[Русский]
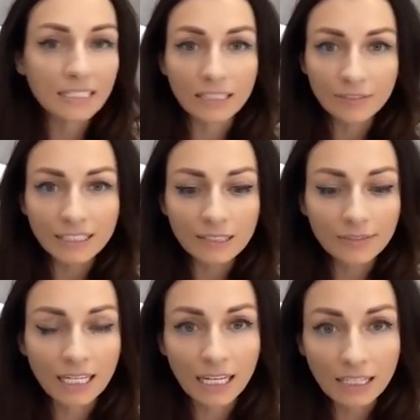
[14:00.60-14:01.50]

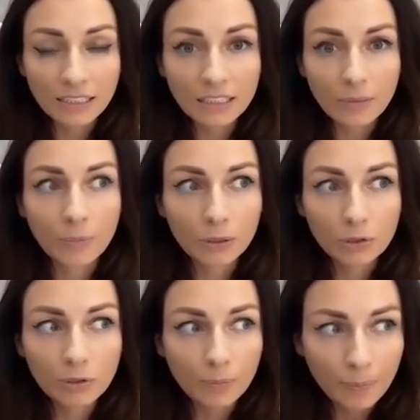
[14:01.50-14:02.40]
Соответственно, они к нам
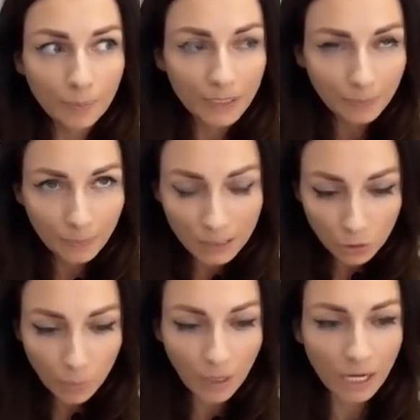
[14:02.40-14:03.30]
получают при,
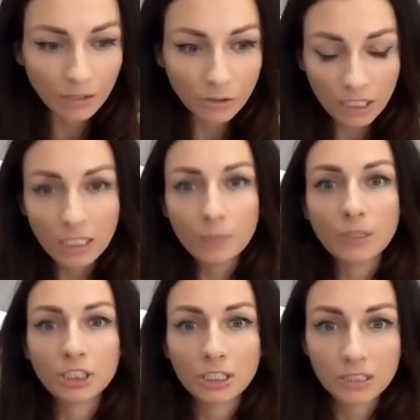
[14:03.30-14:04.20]
поступают
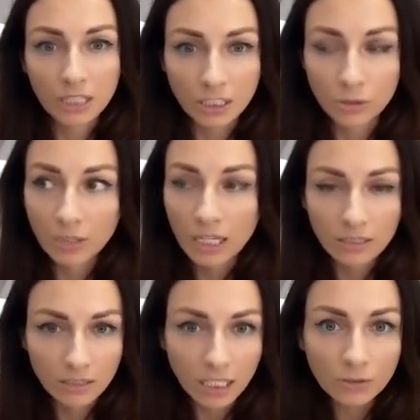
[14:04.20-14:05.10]
либо через нашу
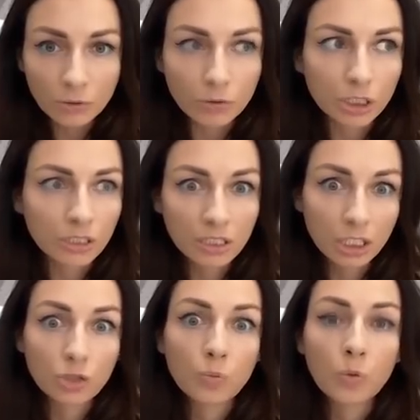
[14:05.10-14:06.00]
реализацию, через
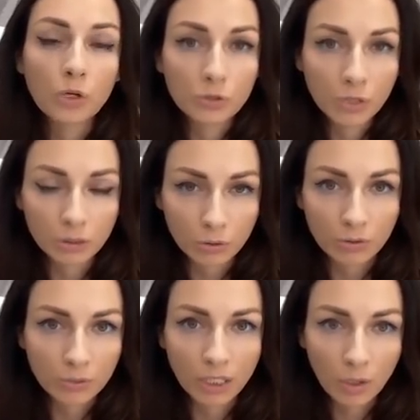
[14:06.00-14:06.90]
нашу пользу,
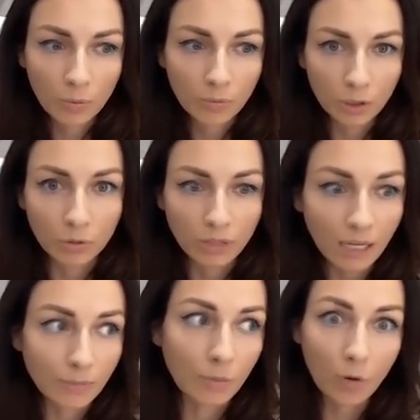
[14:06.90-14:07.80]
которую мы даем миру,
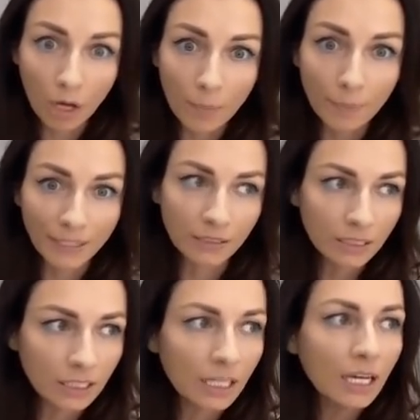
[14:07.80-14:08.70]
да, мы моем
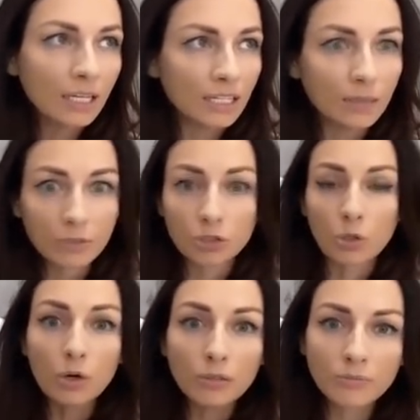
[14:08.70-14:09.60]
полы или мы
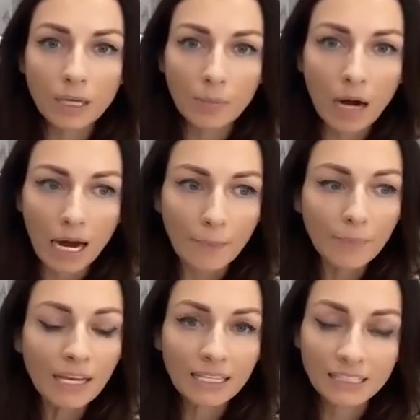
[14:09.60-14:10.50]
строим дома.
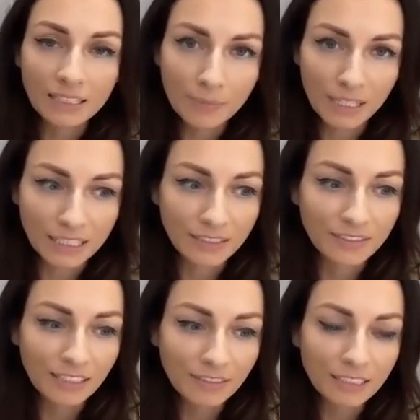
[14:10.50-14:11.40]
И заметьте,
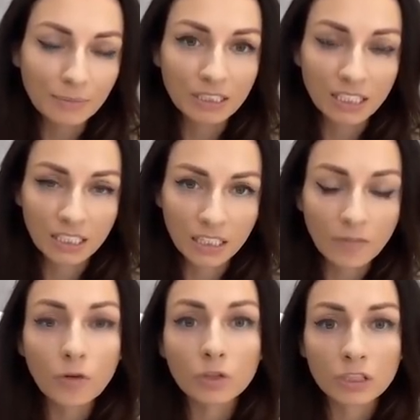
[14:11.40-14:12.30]
в зависимости от
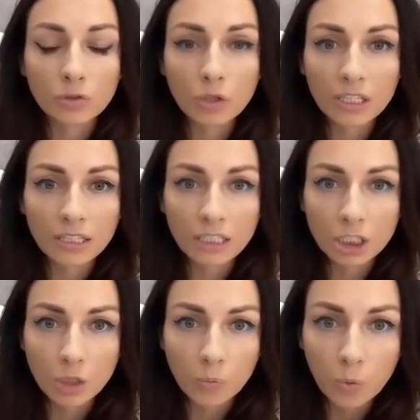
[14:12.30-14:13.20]
того, насколько
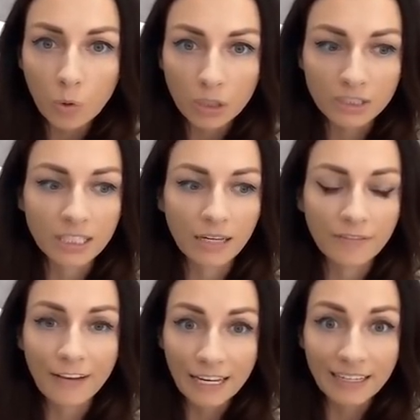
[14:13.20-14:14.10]
наша польза
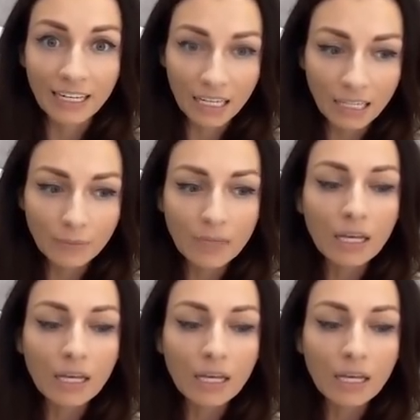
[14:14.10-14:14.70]
велика,